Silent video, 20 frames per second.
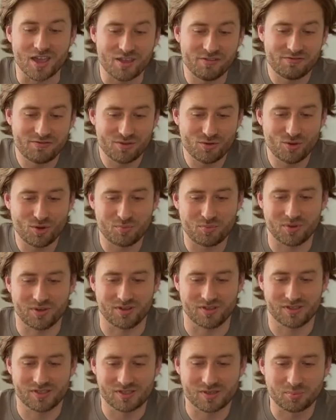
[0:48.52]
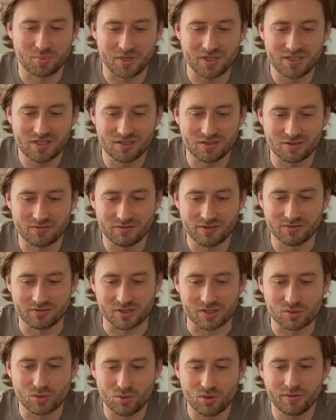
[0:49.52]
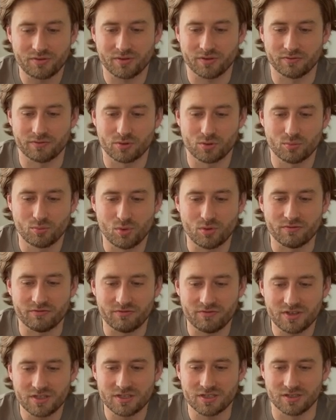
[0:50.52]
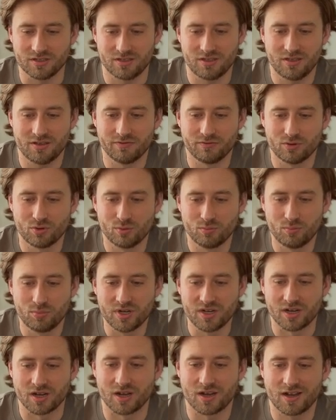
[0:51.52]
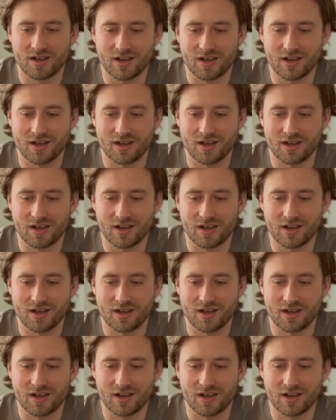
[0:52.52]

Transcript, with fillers: Эфиопия запретила вывоз кофе в любом виде и в любых